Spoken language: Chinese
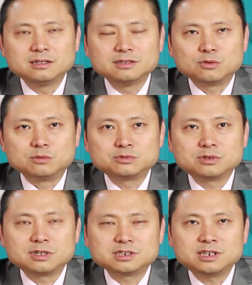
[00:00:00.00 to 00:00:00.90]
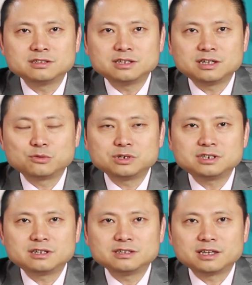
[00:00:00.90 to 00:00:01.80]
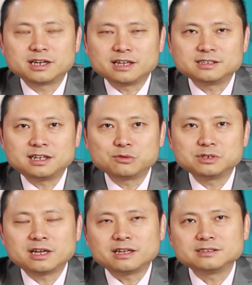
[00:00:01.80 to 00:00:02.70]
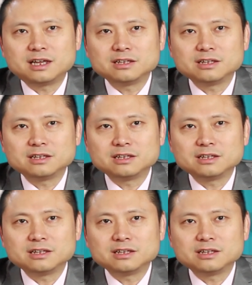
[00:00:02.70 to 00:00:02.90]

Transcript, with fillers: 我们说的上帝的归上帝，凯撒归凯撒。